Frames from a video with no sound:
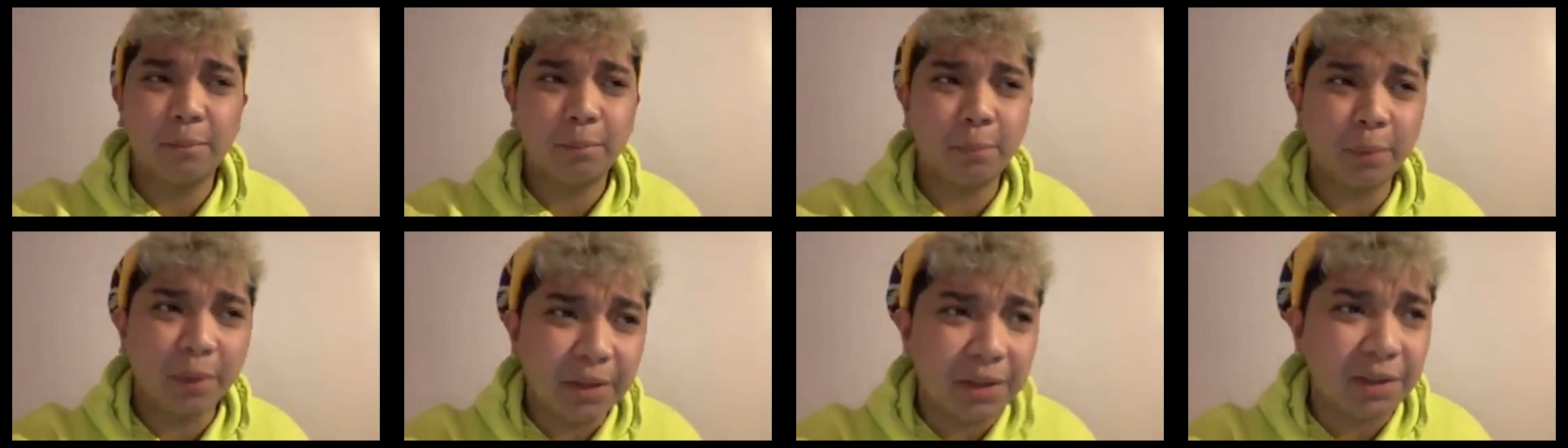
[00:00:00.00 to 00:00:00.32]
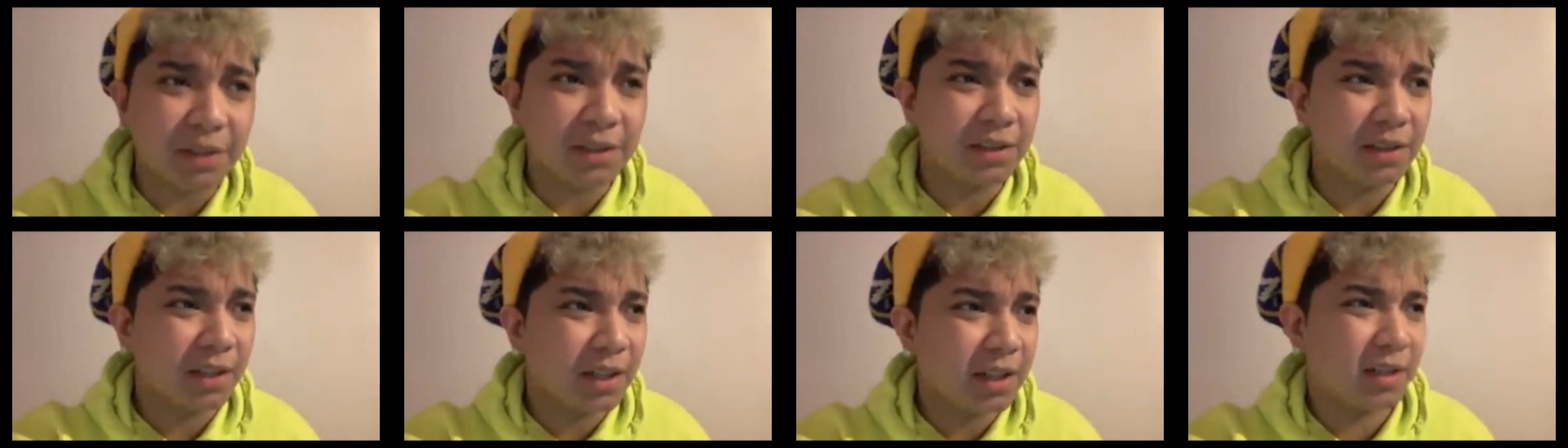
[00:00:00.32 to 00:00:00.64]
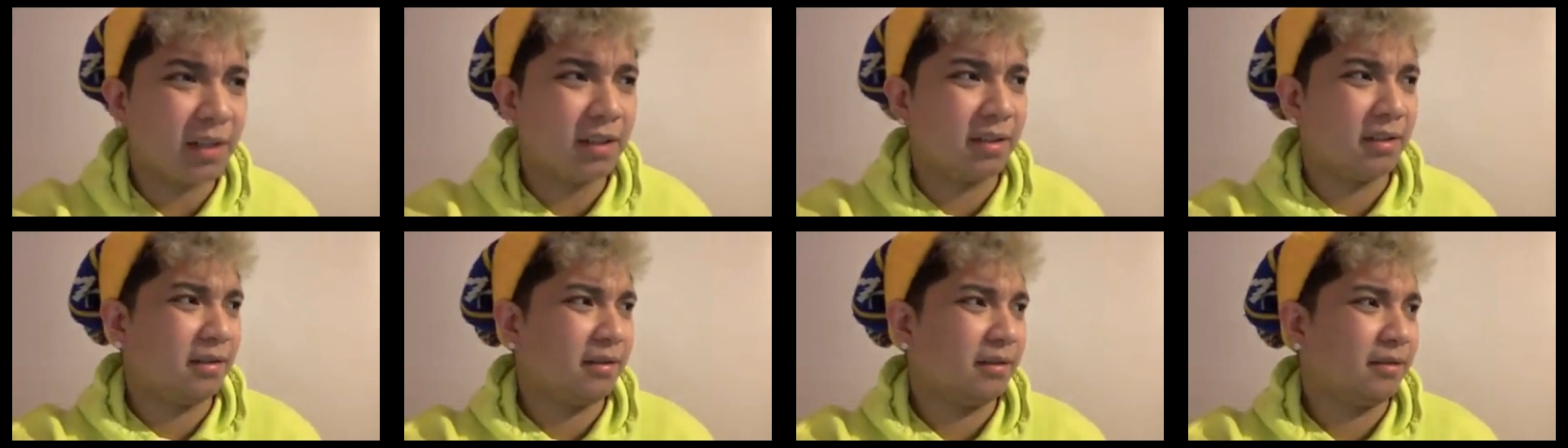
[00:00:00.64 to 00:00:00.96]
part
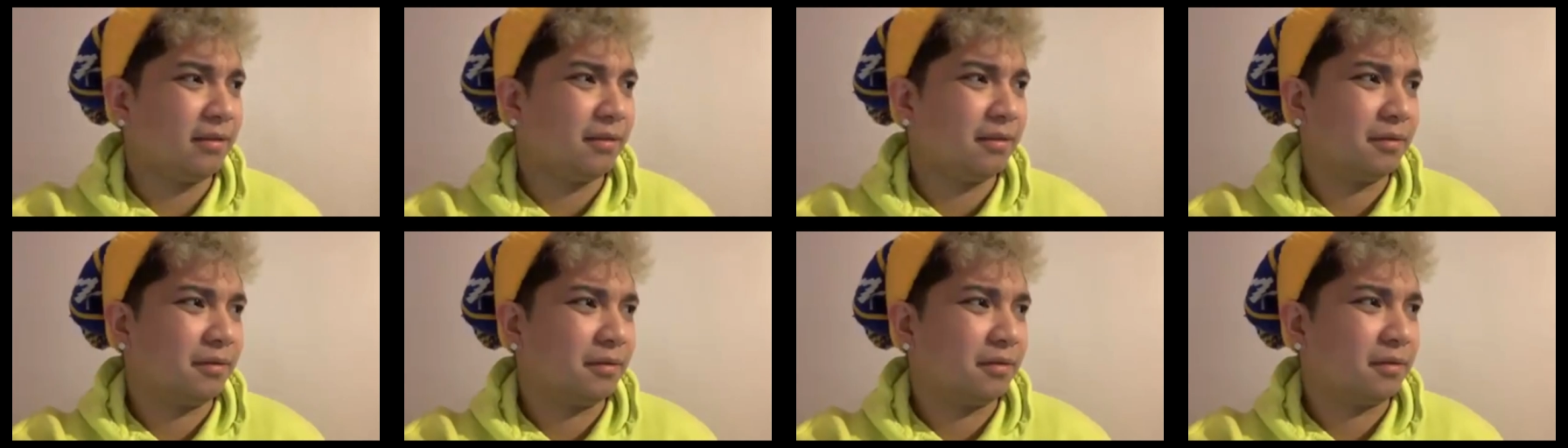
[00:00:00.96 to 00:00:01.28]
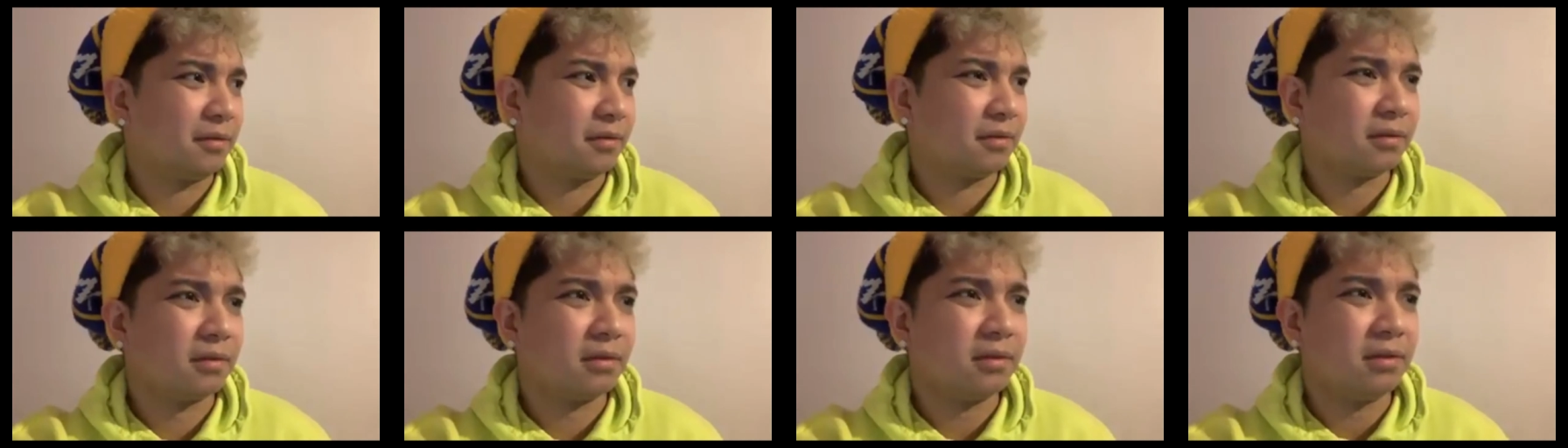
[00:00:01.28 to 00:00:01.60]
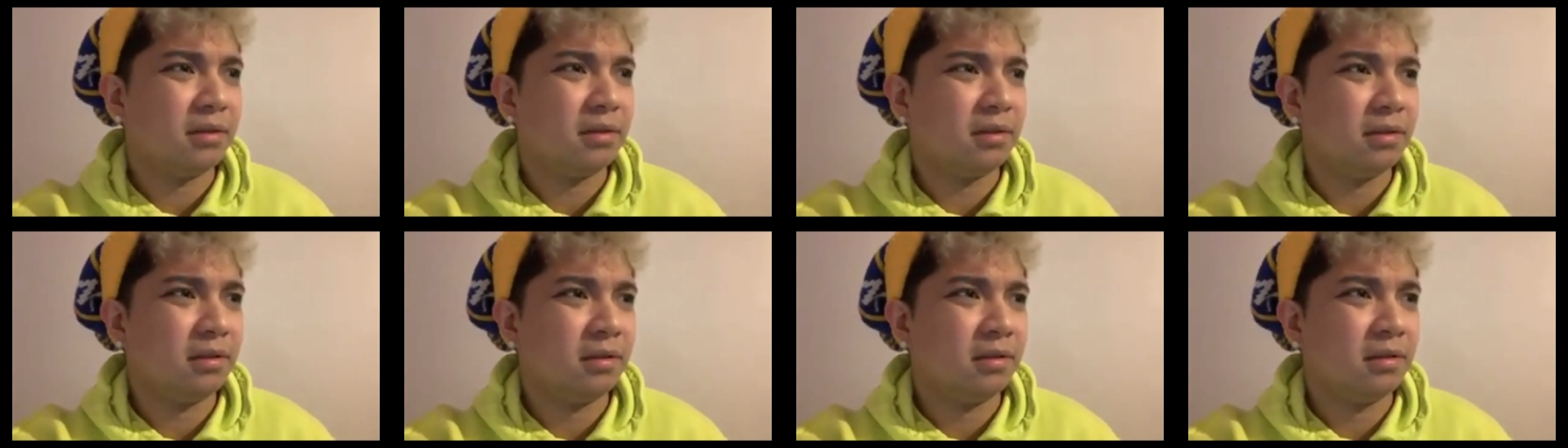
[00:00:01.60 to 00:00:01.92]
niya
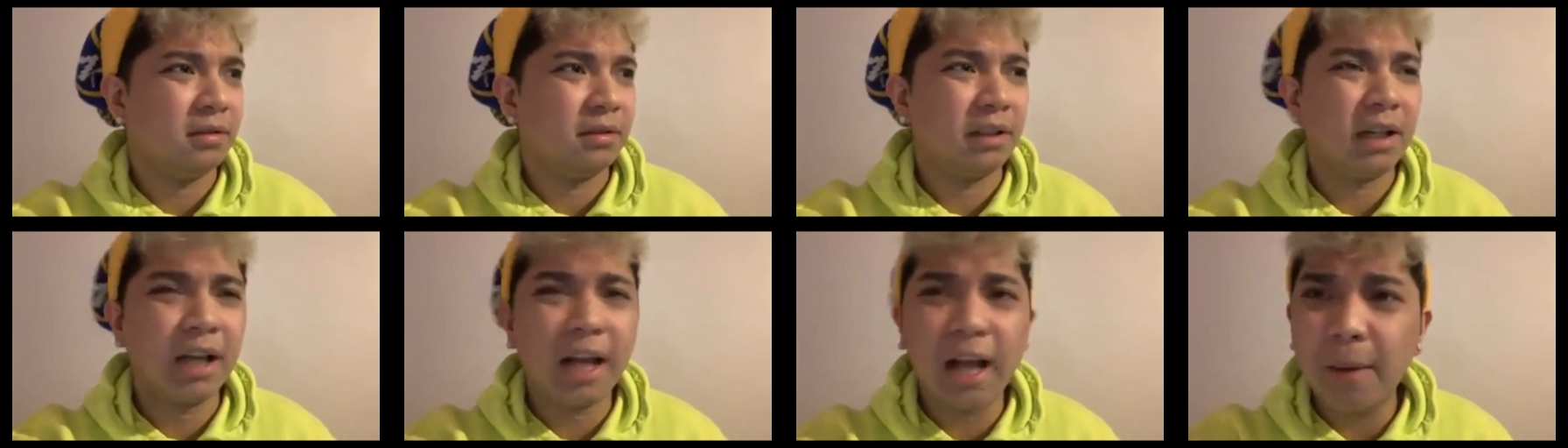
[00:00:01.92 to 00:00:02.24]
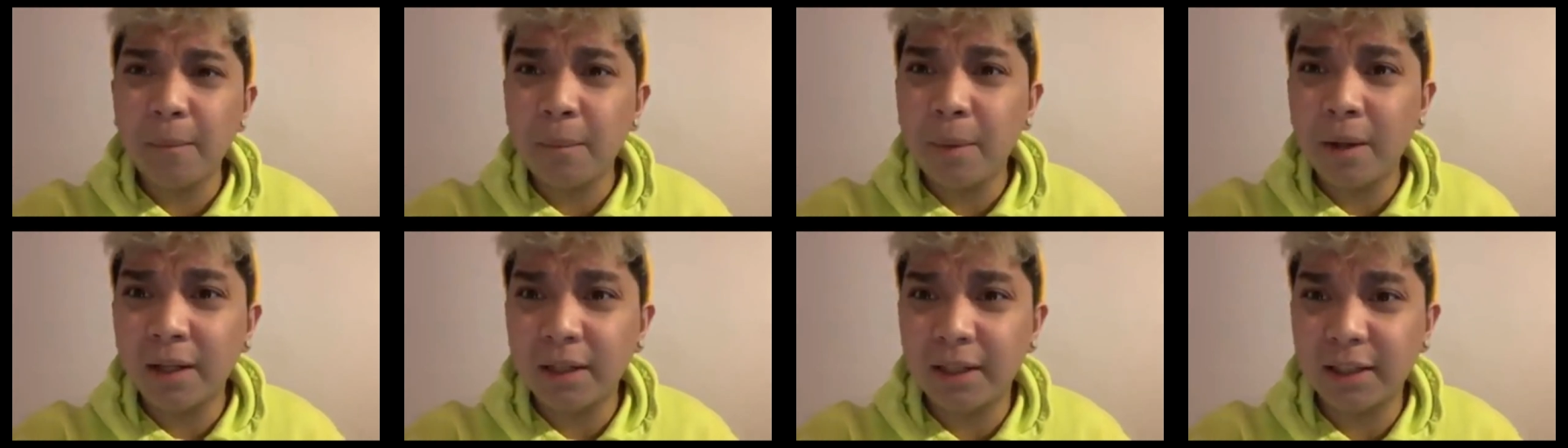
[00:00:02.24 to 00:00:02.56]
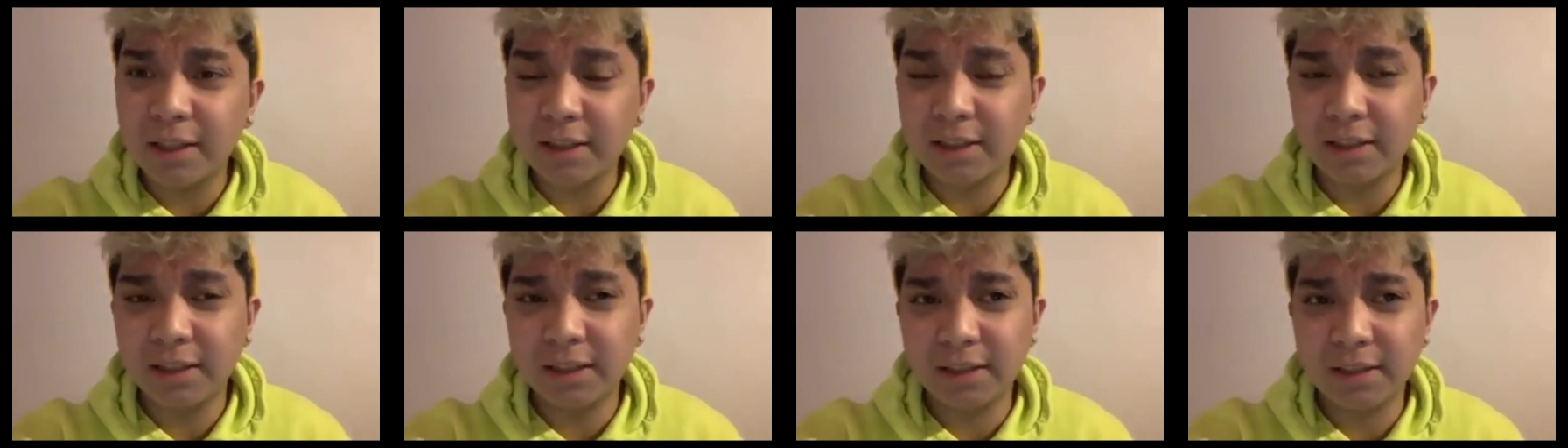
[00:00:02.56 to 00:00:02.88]
habang
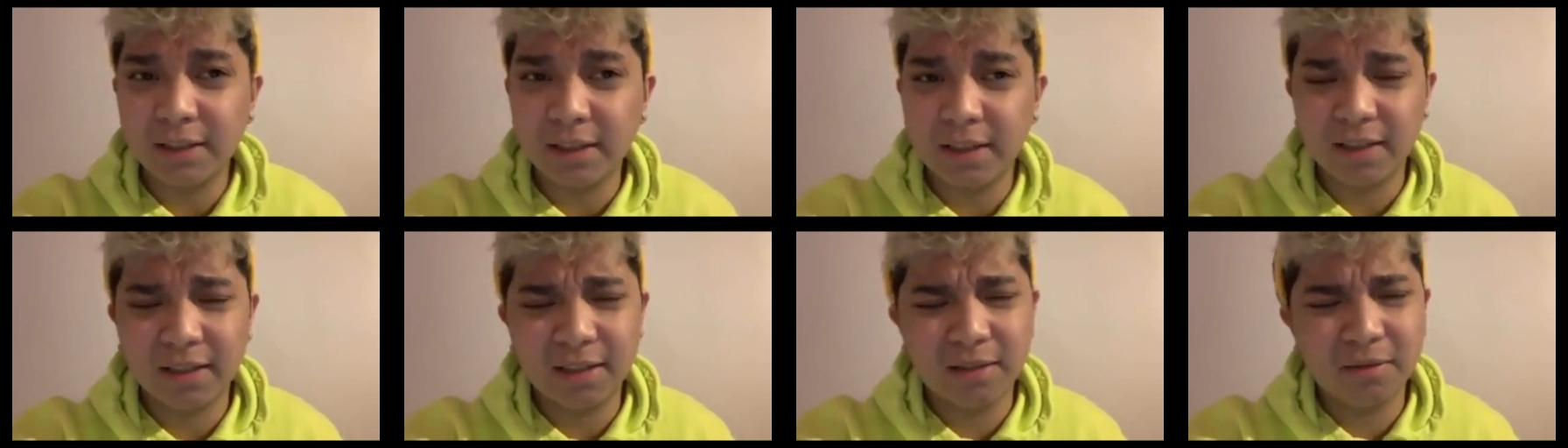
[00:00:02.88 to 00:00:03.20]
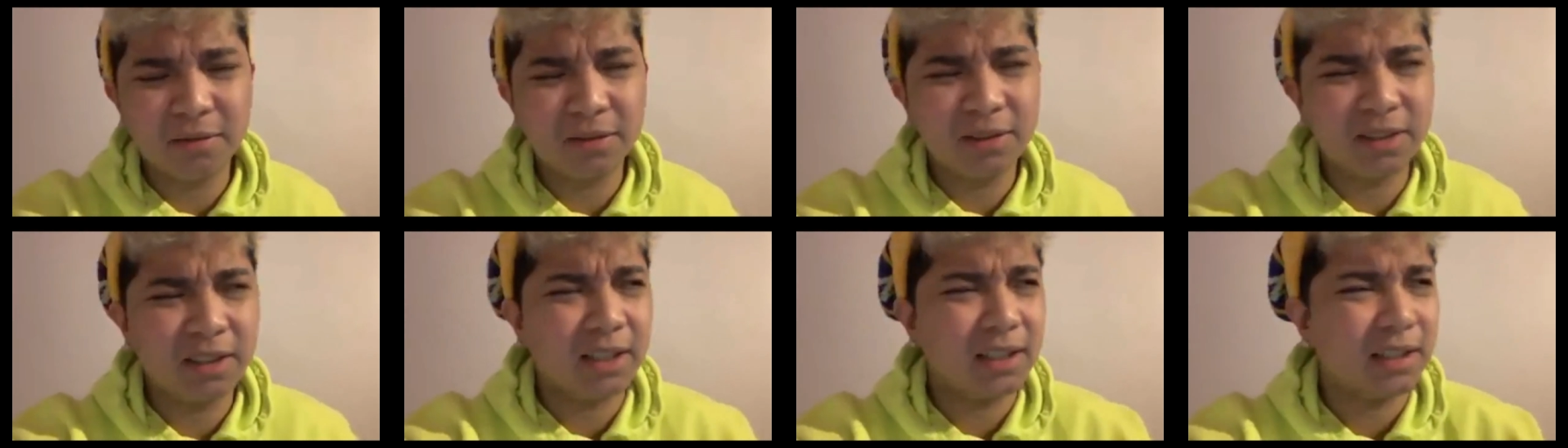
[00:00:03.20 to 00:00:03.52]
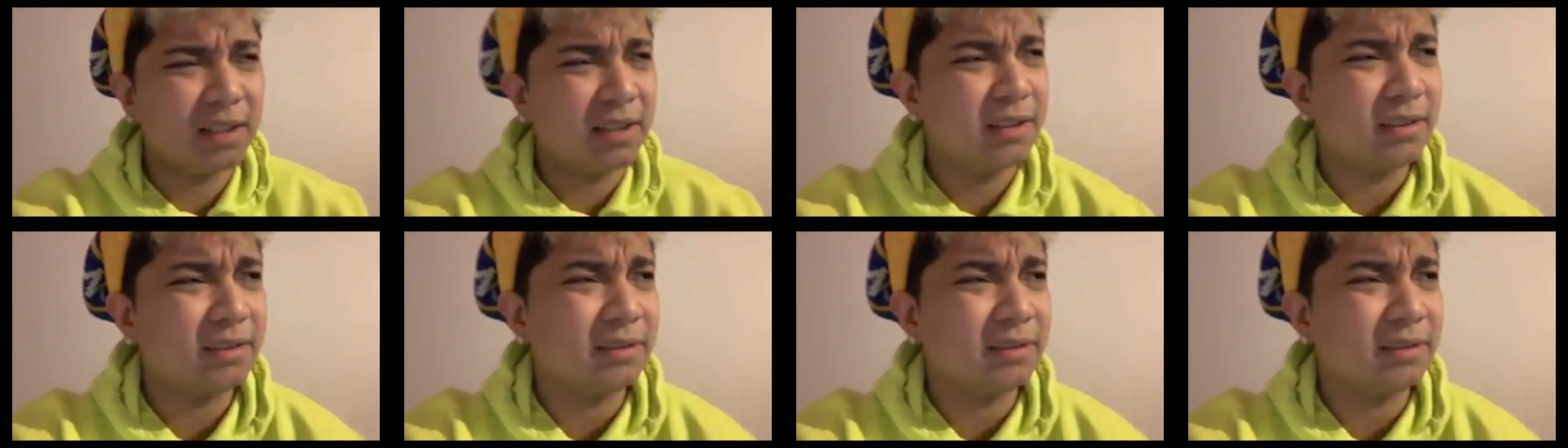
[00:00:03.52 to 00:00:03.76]
lasing siya. And I was like,